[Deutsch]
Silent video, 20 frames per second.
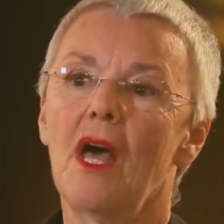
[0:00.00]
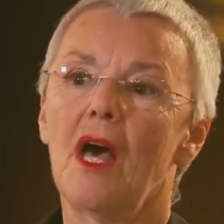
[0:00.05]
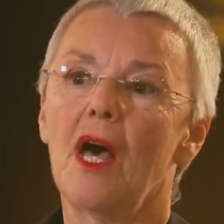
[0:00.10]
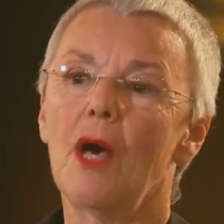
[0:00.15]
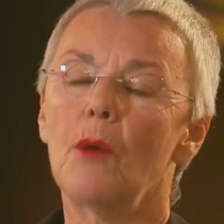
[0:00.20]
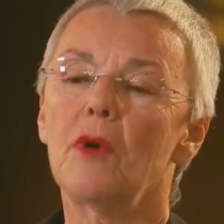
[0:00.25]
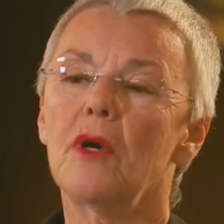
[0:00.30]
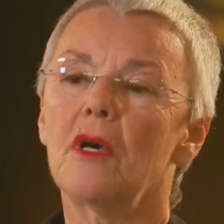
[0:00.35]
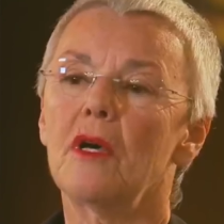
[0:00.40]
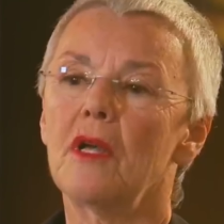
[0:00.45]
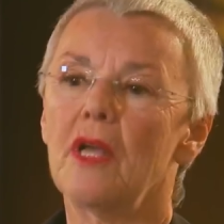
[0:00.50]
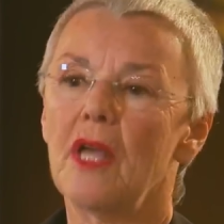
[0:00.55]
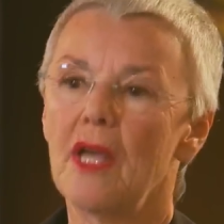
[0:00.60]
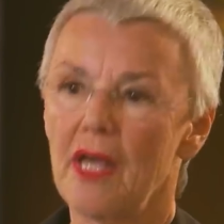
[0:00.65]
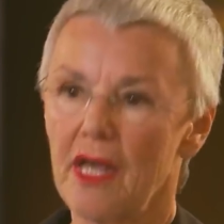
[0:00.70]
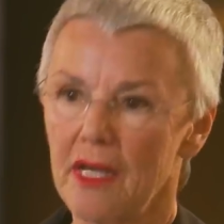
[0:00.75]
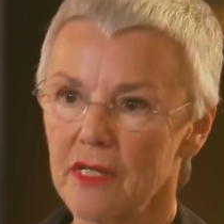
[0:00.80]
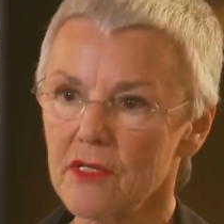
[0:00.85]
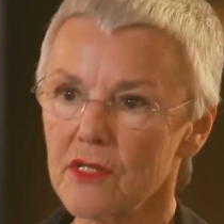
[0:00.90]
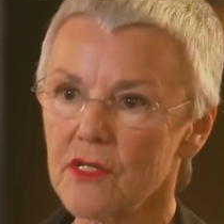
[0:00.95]
Aber
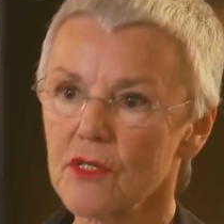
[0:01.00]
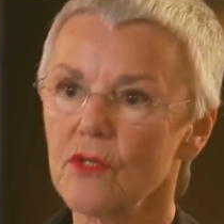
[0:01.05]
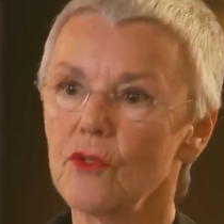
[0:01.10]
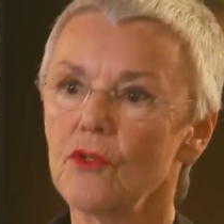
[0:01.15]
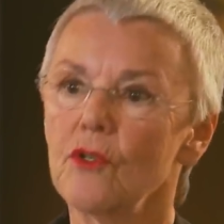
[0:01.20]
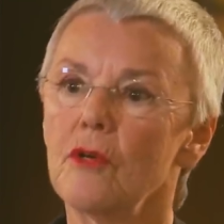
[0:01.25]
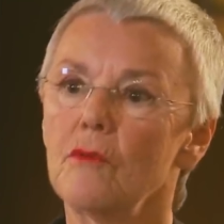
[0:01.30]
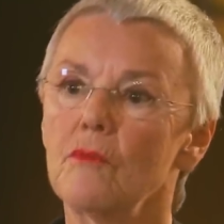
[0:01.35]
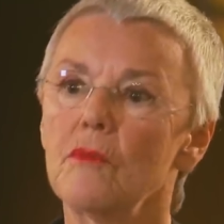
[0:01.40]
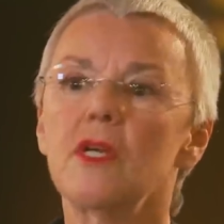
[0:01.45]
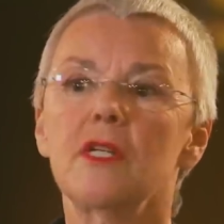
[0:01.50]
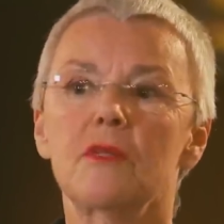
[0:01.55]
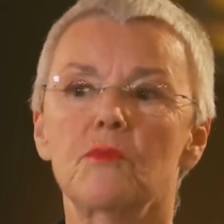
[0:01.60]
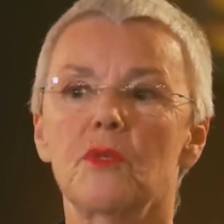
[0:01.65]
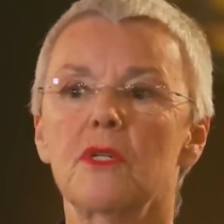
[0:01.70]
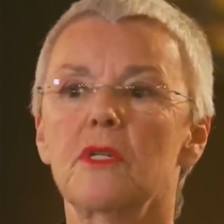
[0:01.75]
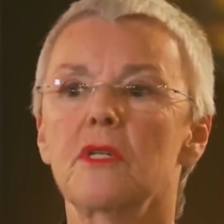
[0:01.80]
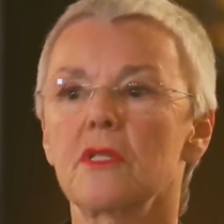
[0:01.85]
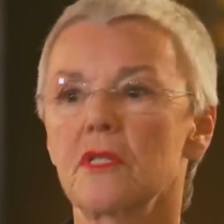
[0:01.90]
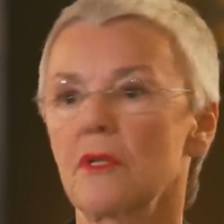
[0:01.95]
ernst genommen hat
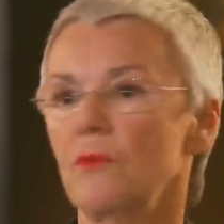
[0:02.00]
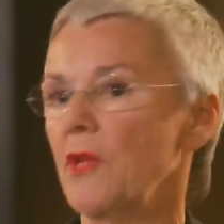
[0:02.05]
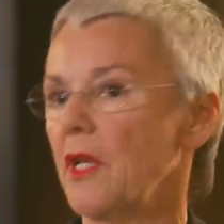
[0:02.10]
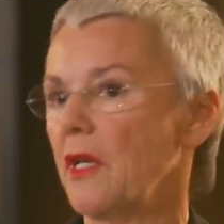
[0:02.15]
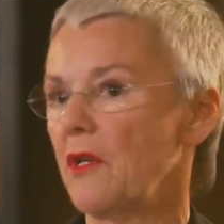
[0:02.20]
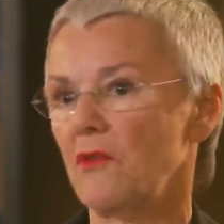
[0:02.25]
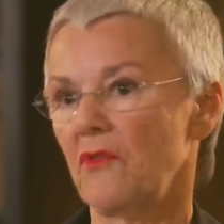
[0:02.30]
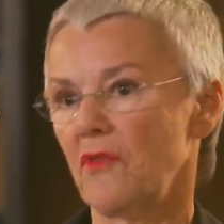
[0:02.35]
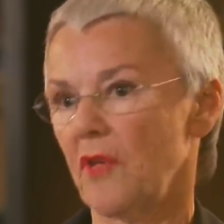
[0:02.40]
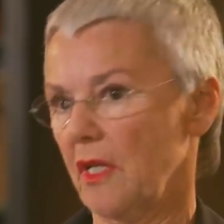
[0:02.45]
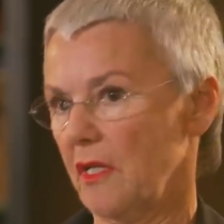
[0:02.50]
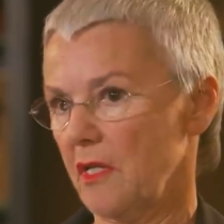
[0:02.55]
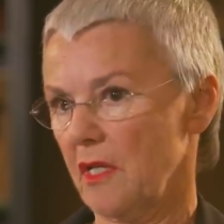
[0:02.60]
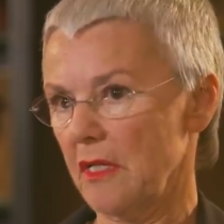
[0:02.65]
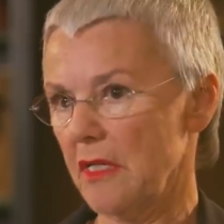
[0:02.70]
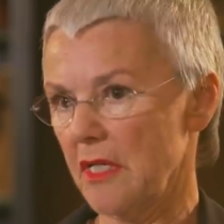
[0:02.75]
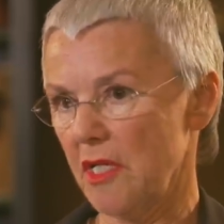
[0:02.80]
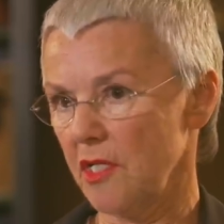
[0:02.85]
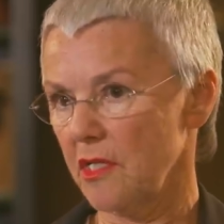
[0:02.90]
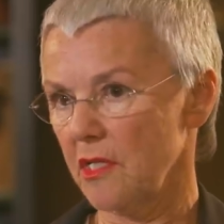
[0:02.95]
man das im Endeffekt
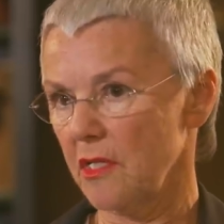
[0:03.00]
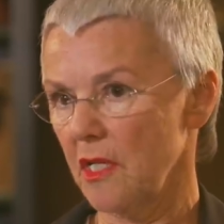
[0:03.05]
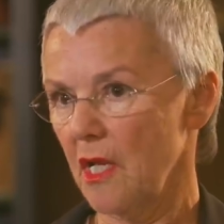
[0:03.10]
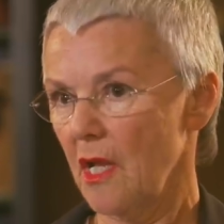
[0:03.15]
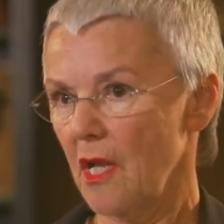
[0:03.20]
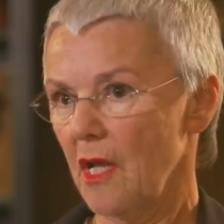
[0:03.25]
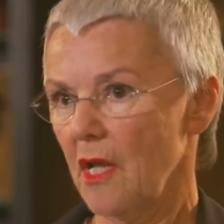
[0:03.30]
dann nicht.